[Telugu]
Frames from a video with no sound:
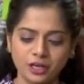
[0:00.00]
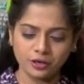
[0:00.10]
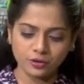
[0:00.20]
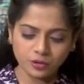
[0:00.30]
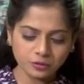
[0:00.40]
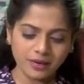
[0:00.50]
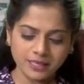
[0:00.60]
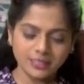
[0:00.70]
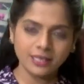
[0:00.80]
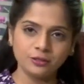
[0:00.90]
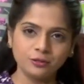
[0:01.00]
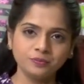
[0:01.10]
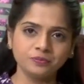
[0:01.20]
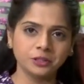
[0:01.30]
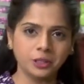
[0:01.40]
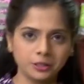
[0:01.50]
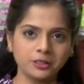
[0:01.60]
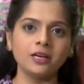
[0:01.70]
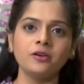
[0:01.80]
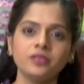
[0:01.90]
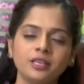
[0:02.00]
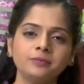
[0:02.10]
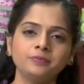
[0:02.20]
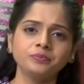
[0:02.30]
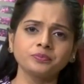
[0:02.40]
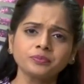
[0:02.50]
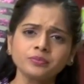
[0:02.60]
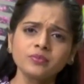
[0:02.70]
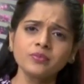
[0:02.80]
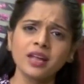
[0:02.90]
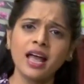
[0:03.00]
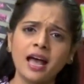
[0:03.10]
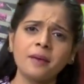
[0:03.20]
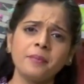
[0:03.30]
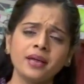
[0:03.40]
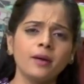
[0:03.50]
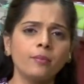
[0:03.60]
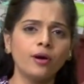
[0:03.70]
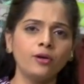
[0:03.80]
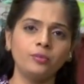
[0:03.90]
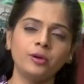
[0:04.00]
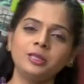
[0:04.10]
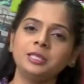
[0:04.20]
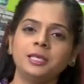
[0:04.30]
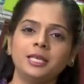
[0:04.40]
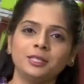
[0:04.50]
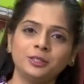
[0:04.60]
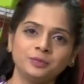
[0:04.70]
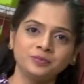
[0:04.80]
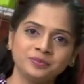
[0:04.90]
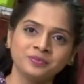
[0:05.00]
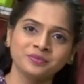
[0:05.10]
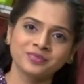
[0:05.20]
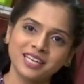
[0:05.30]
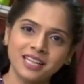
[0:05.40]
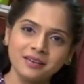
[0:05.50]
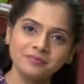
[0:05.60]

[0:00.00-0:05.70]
ఎక్కువ స్పైస్ లేదు కరెక్ట్గా ఉంది హ్యాపీగా బౌల్ బౌల్ తినేయచ్చు కదా